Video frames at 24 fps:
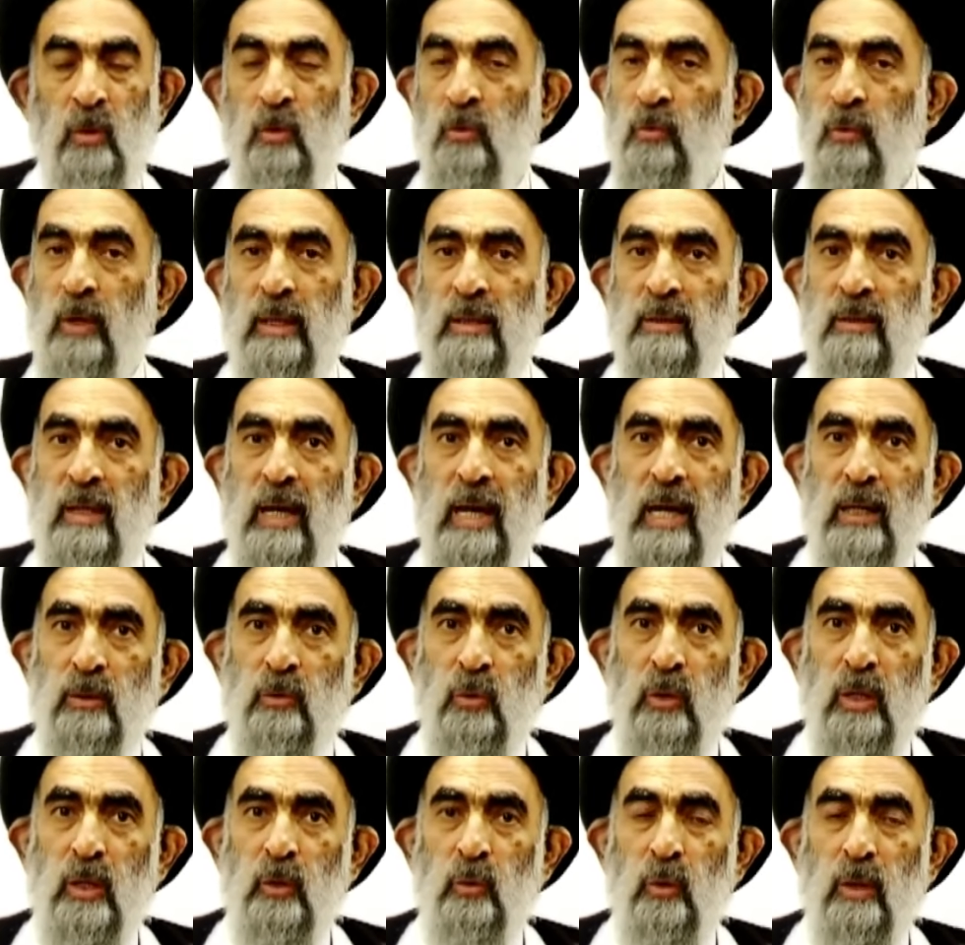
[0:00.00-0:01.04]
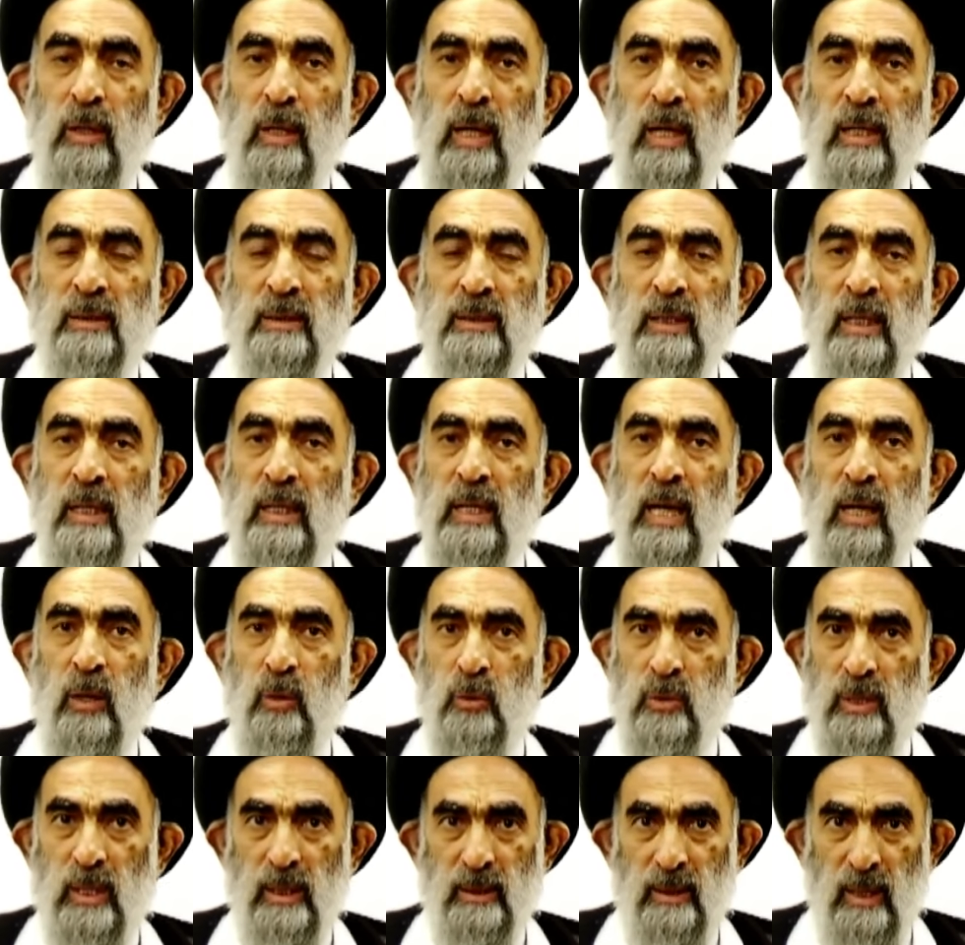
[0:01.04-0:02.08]
فأنت لا تريد الناس إلا
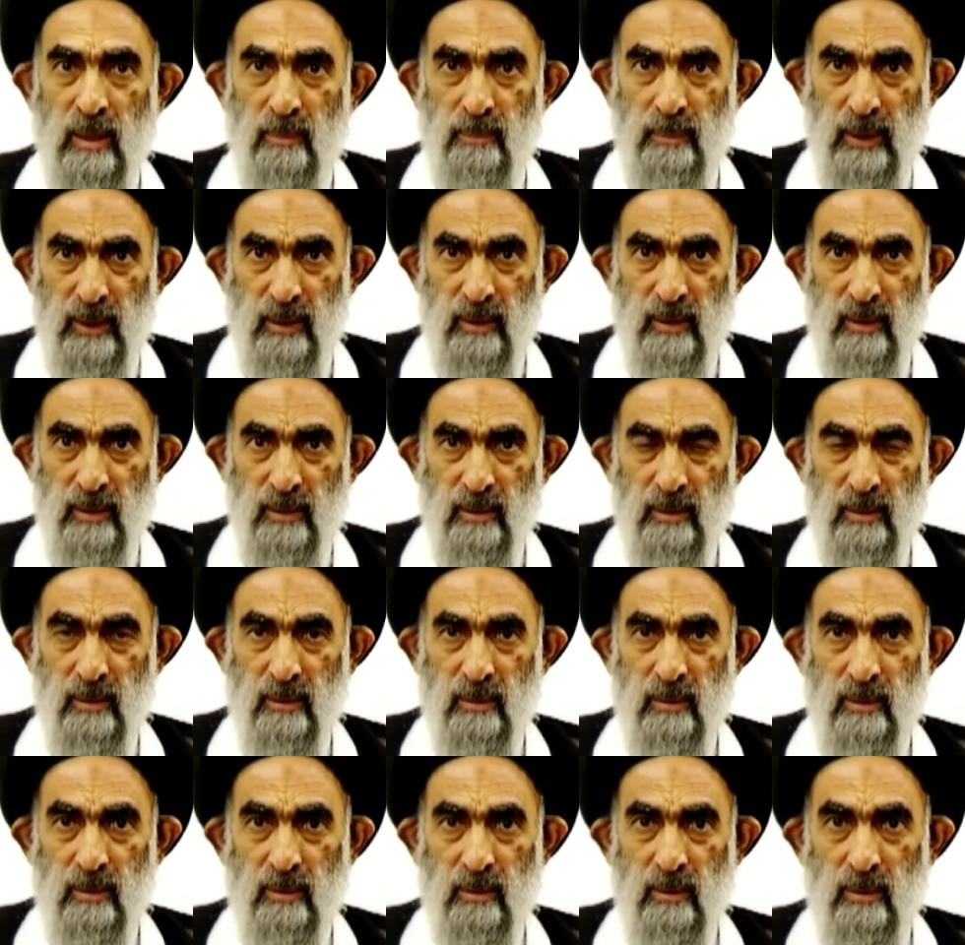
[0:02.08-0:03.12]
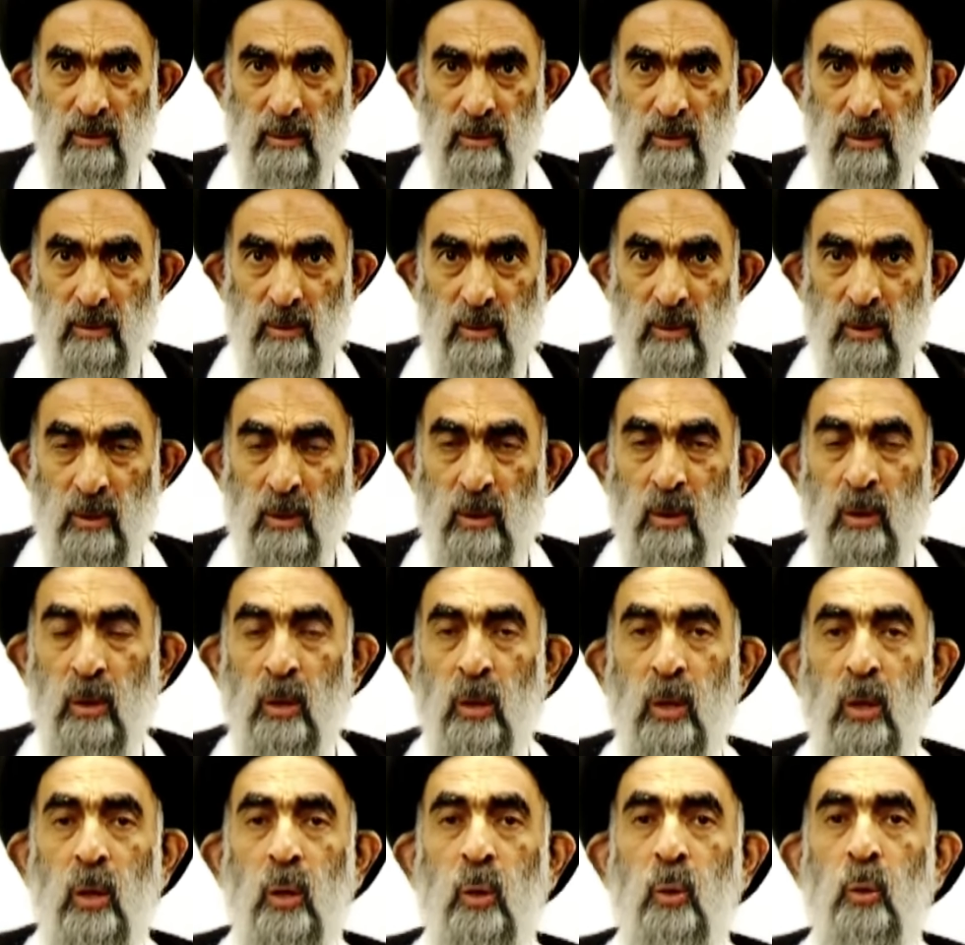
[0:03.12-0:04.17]
نسخة منك
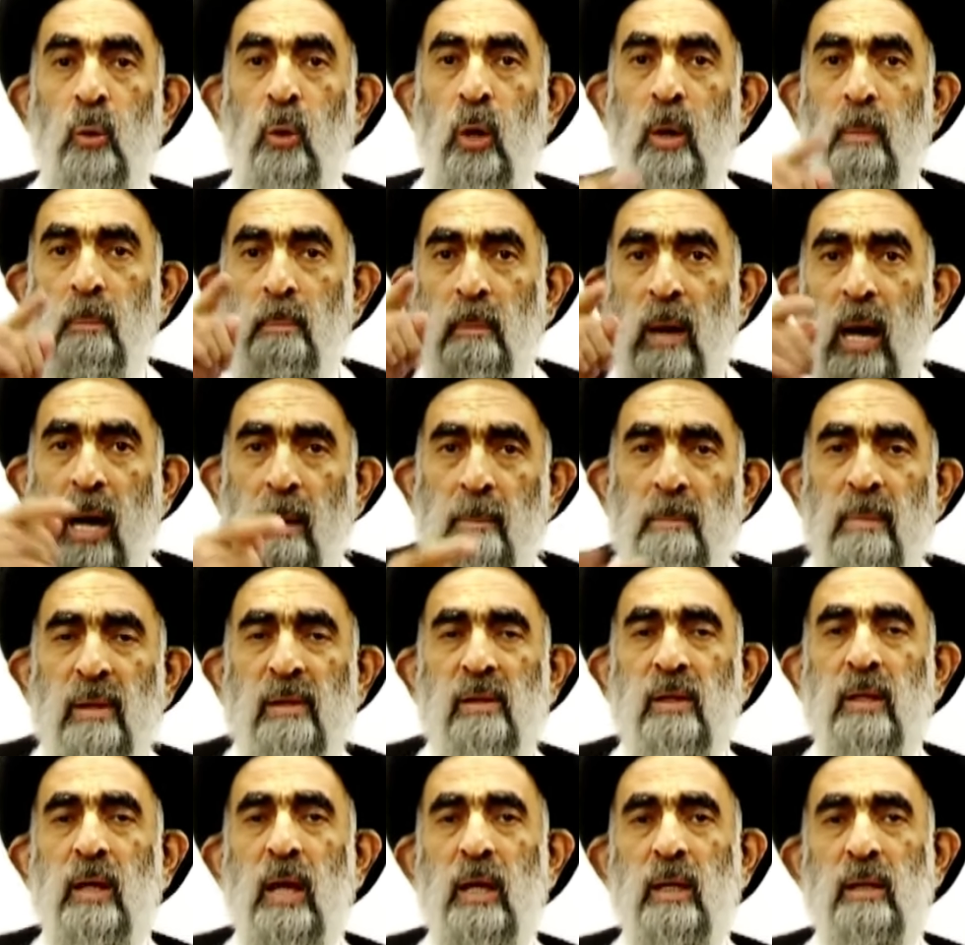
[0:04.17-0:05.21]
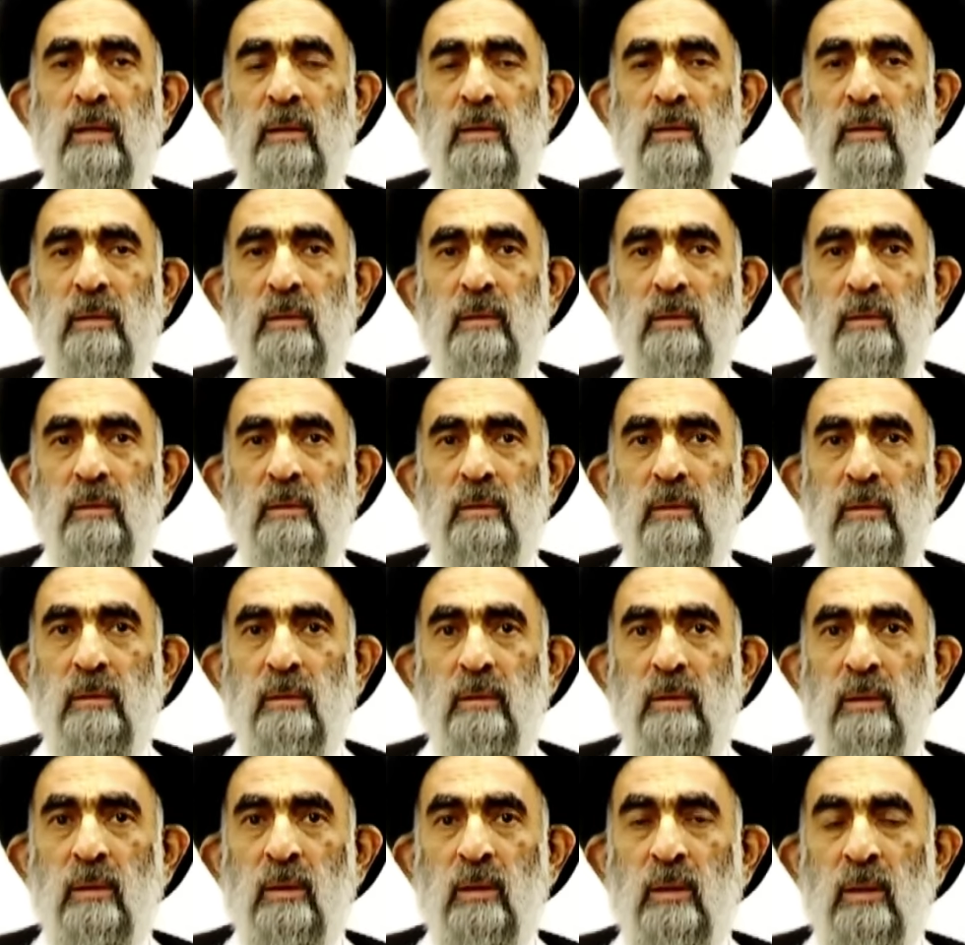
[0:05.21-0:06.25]
وهم مثلك
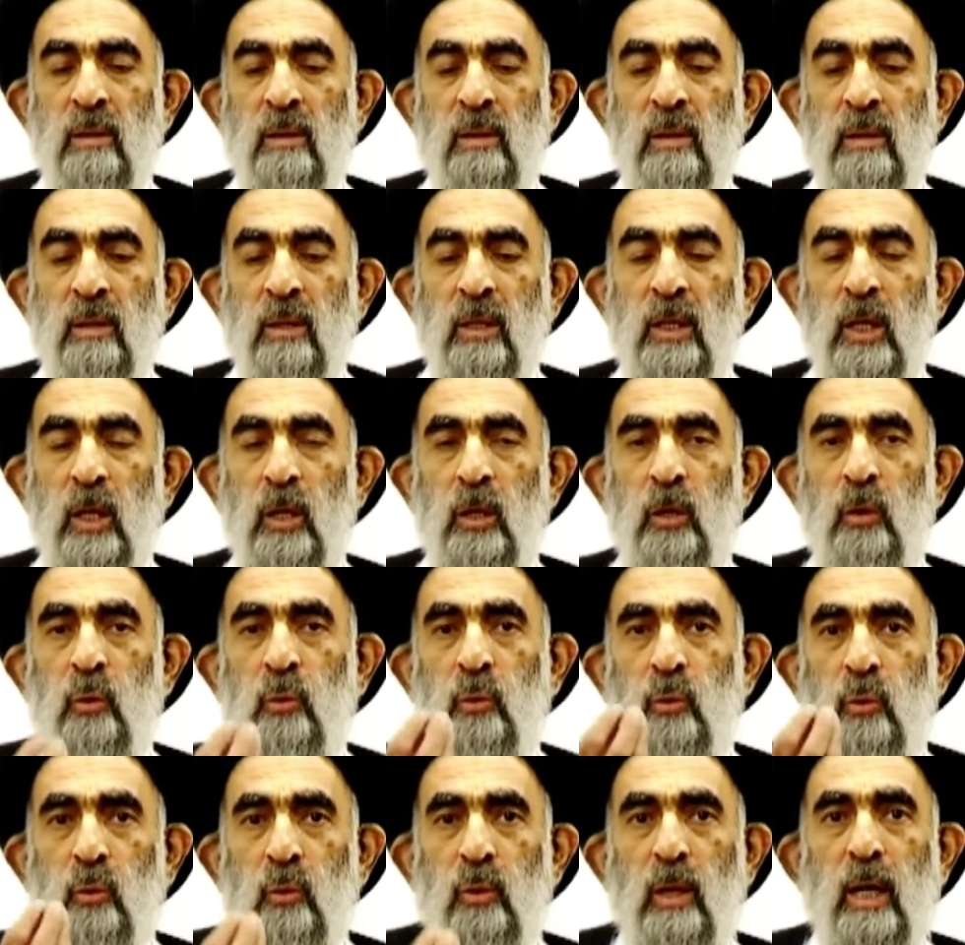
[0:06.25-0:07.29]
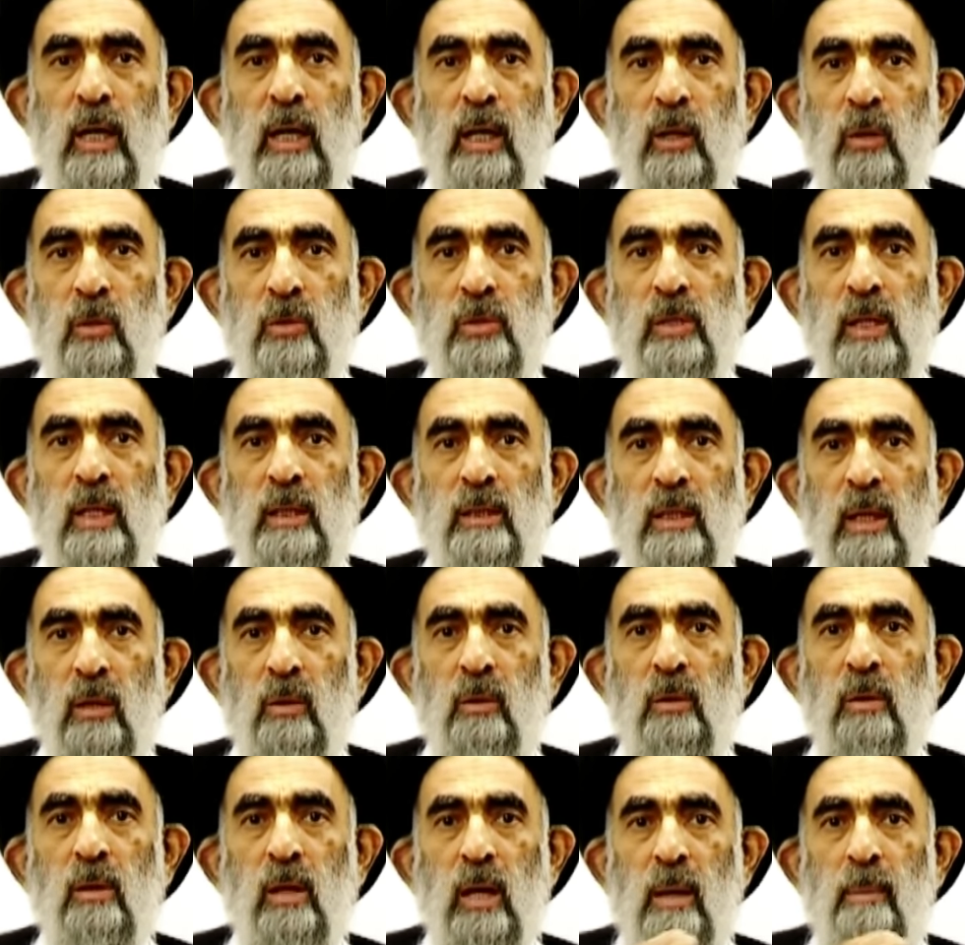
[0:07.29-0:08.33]
يريدونك نسخة
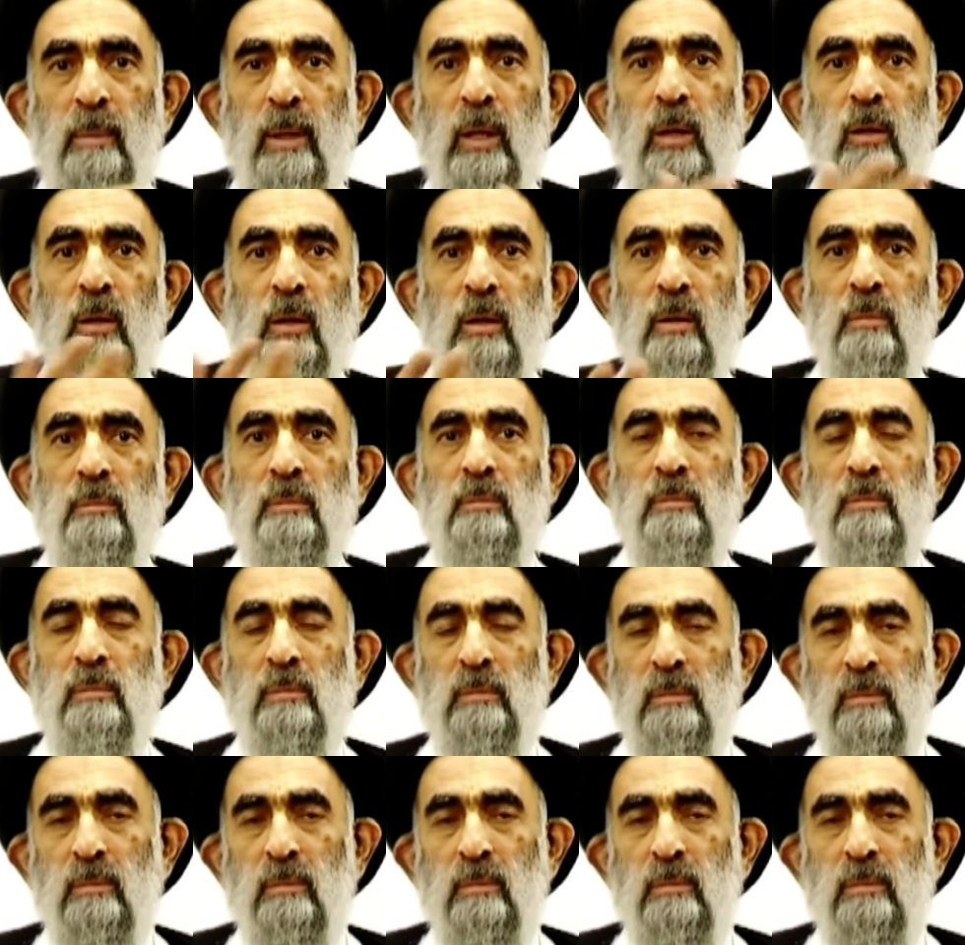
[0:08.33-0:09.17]
أخرى منهم